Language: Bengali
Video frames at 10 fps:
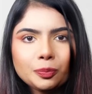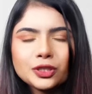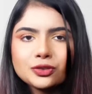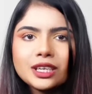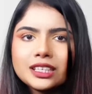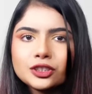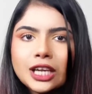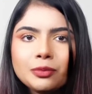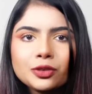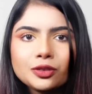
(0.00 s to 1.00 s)
কিছু কেনার
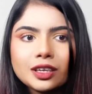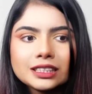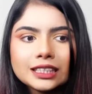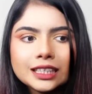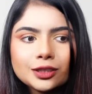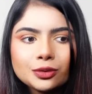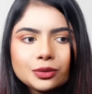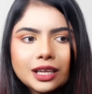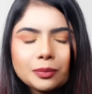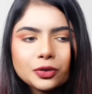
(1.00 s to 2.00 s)
সামর্থ্য আছে কিন্তু
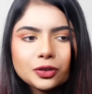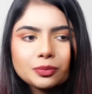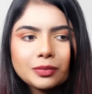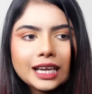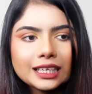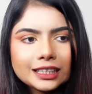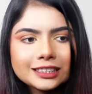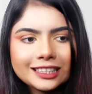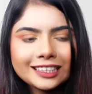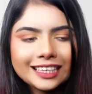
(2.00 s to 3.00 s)
তারপরেও মায়ের কাছ
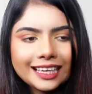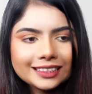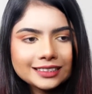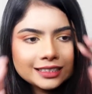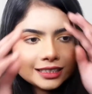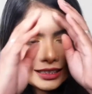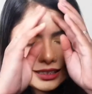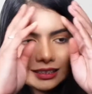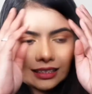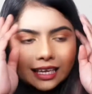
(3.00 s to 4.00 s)
থেকে একটা জিনিস
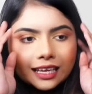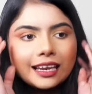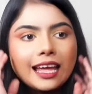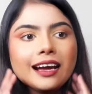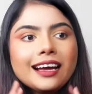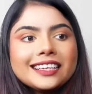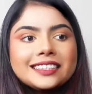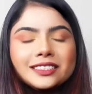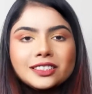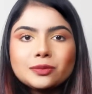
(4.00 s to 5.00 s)
চেয়ে নেয়া একটা
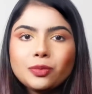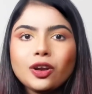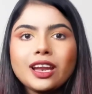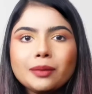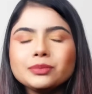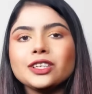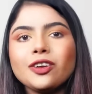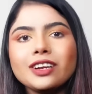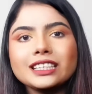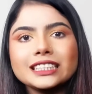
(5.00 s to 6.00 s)
জিনিস বলা আবদার
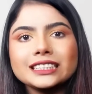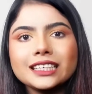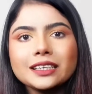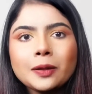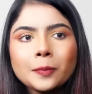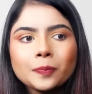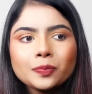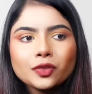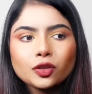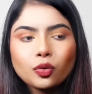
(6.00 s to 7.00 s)
করা সেটার
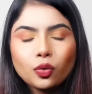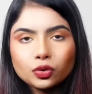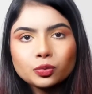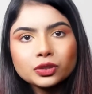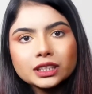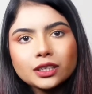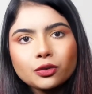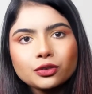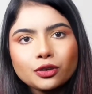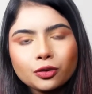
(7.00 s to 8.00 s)
অনুভূতিটা
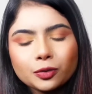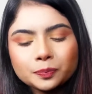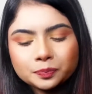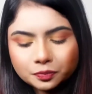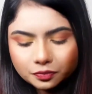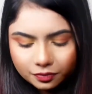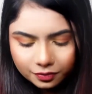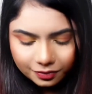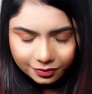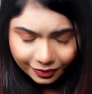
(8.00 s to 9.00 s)
অন্যরকম
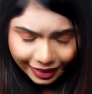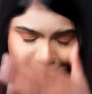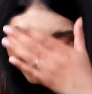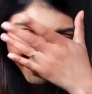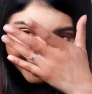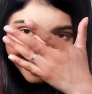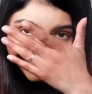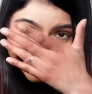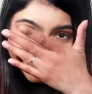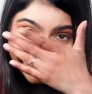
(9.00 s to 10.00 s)
আম সরি
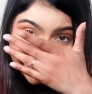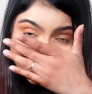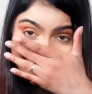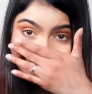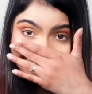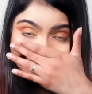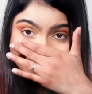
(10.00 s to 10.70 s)
আমি আসলে ইমোশনাল হয়ে